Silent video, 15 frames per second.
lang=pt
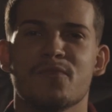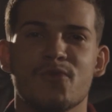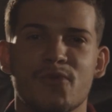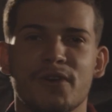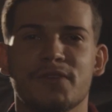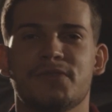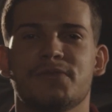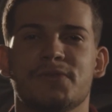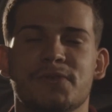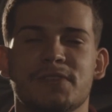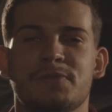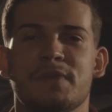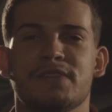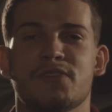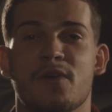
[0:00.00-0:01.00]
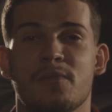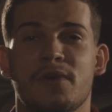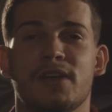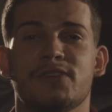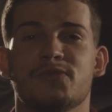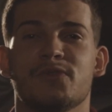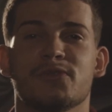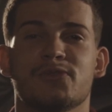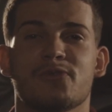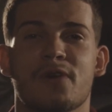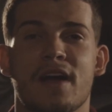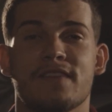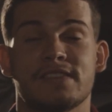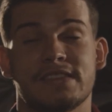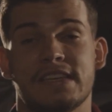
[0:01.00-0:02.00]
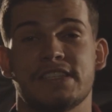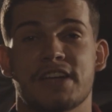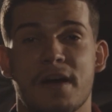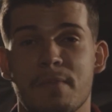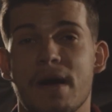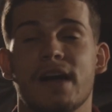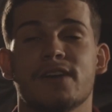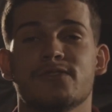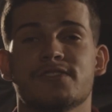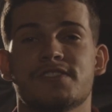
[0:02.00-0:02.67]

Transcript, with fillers: muito, especialmente quando tocava Zezé de Camargo e